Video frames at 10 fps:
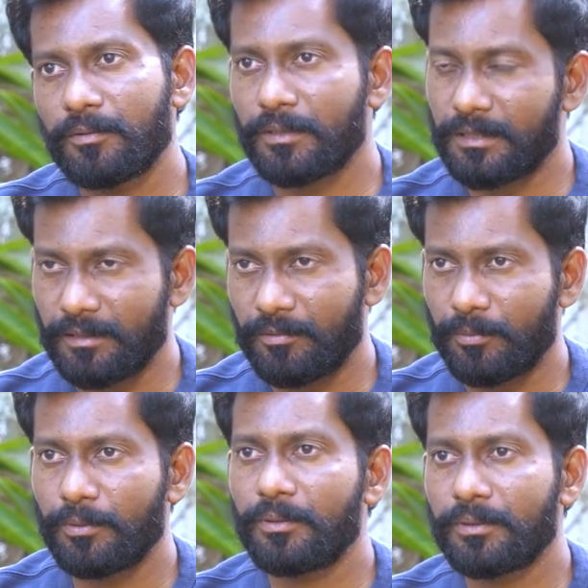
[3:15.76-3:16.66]
ఒక
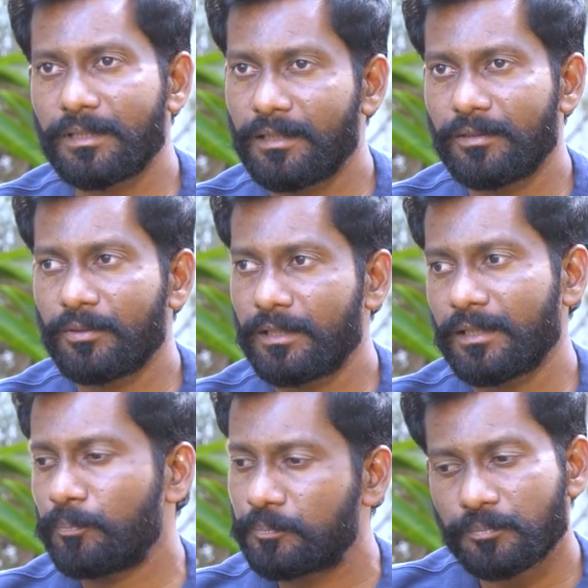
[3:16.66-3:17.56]
ఎవడో తెలియదు అంటే
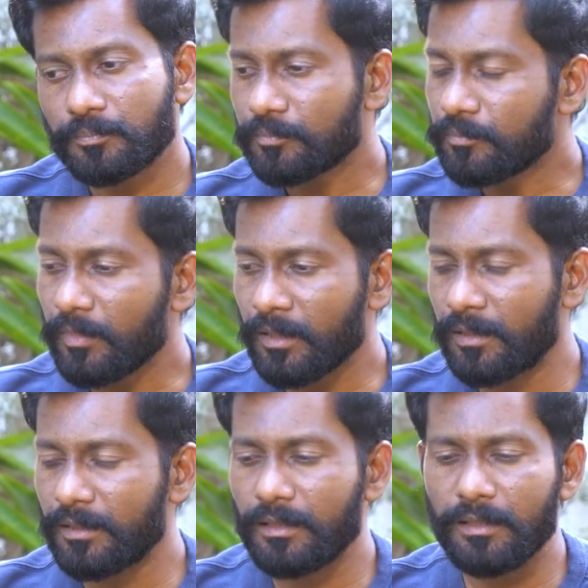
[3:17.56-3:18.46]

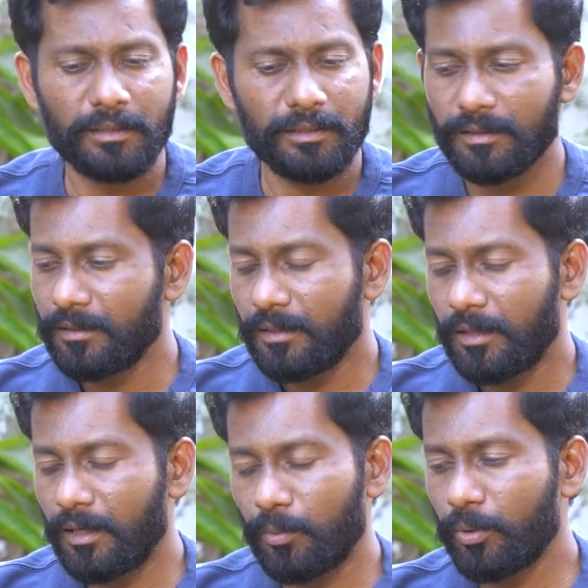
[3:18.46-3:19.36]
అన్నారండి
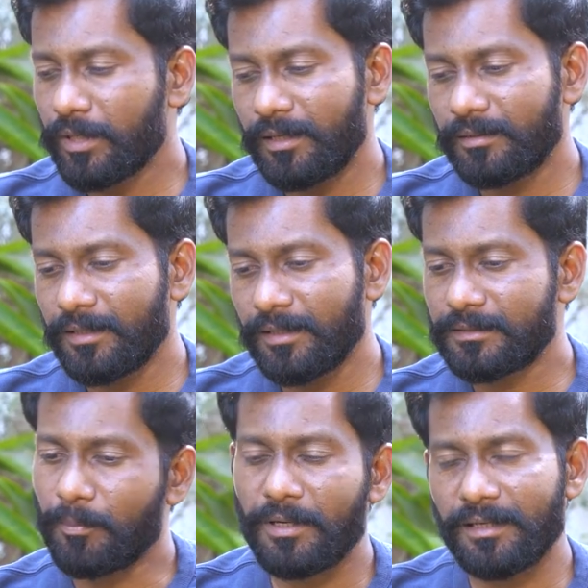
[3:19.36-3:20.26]
ఓకే అయితే
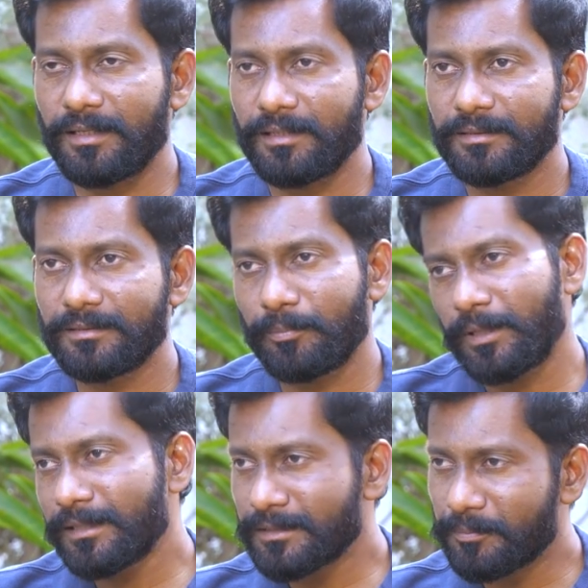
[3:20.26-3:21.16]
చెప్పరా అన్నారండి
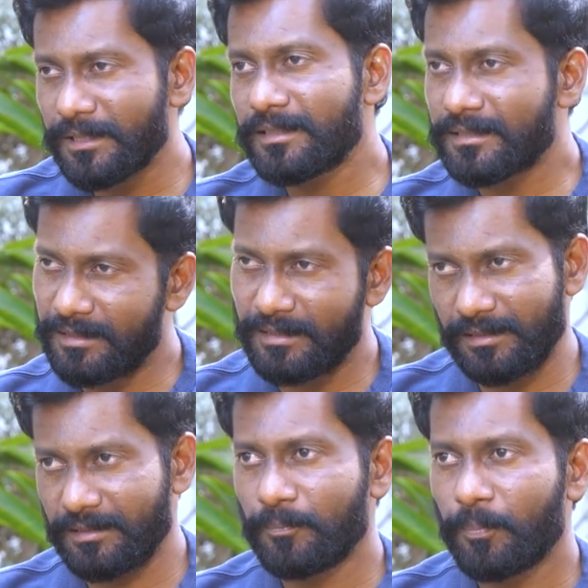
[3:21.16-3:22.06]
చెప్పరా అంటే చెప్తున్నారండి చలికి
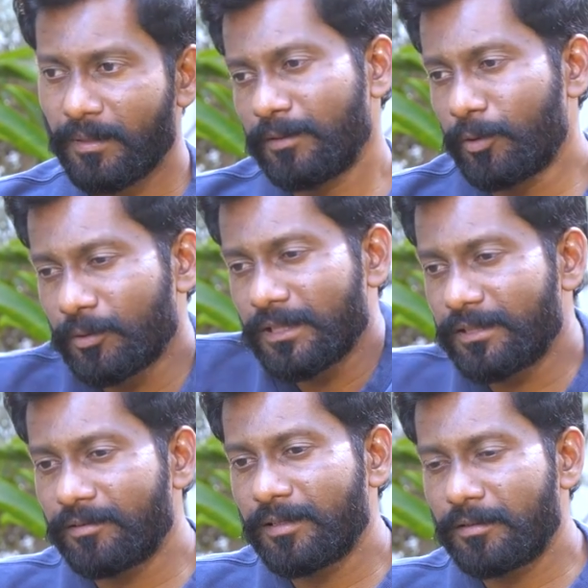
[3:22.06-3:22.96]
వణుకుతే
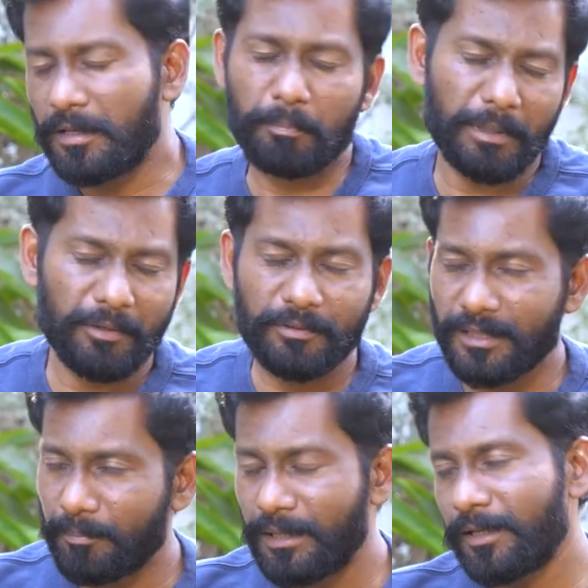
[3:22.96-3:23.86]
ఇద్దరు అంటున్నాడు భలే
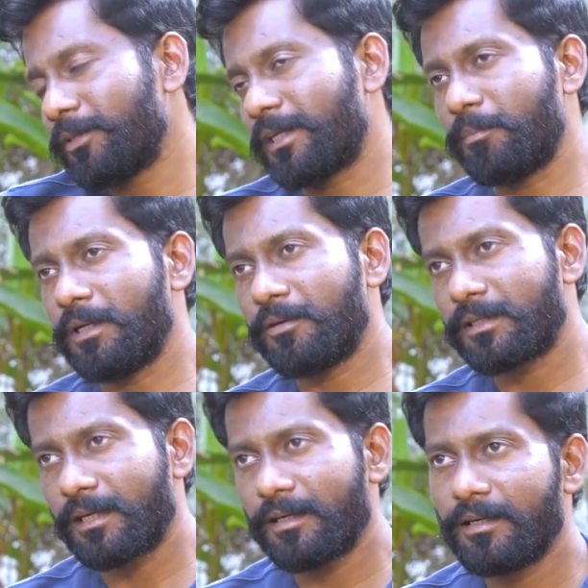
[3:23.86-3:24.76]
ఉందిరా భలే ఉందిరా భలే
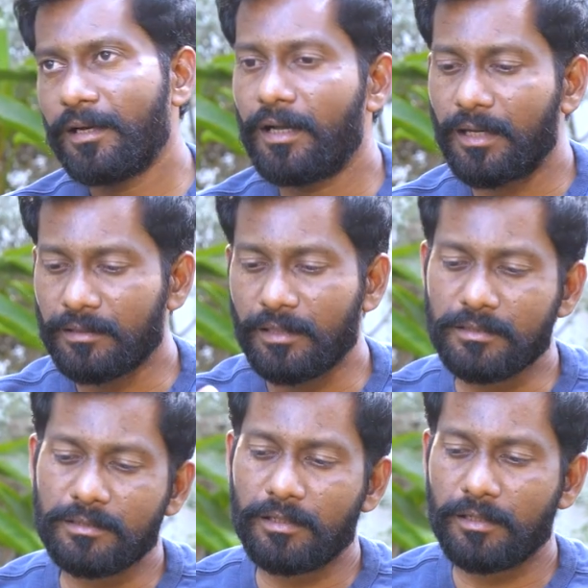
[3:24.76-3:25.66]
ఉందిరా అని అంతా
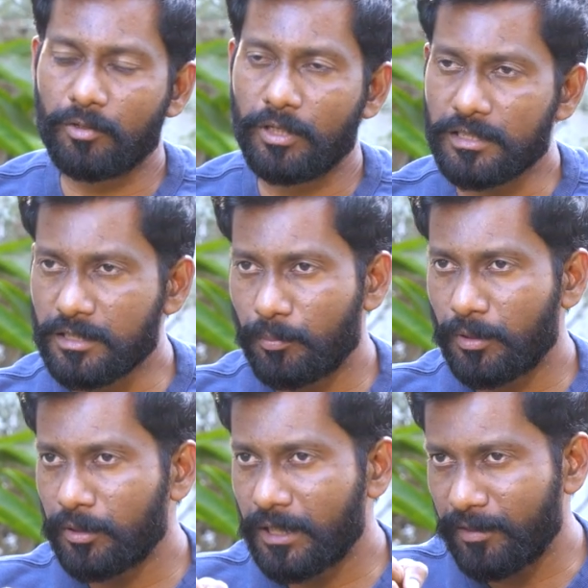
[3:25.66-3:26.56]
అనేసిన తర్వాత నిజం
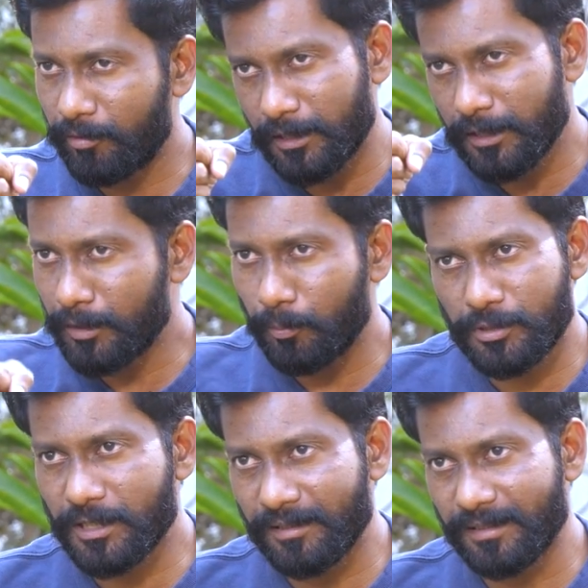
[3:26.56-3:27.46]
చెప్పారు నీ కథ ఎవరిదారని
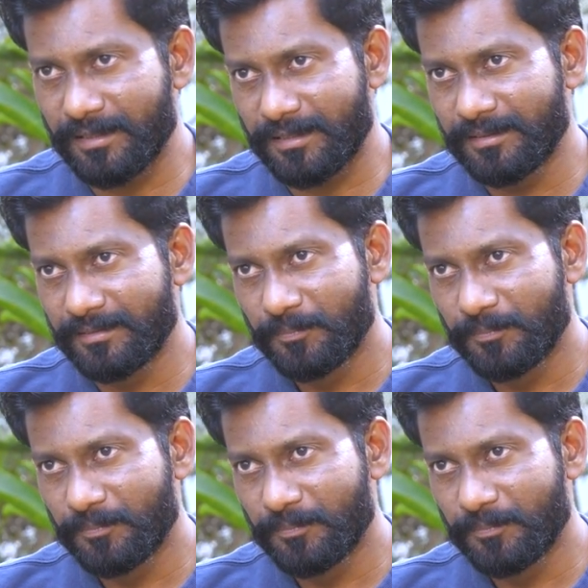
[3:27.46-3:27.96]
దెబ్బసే కదా అన్నారు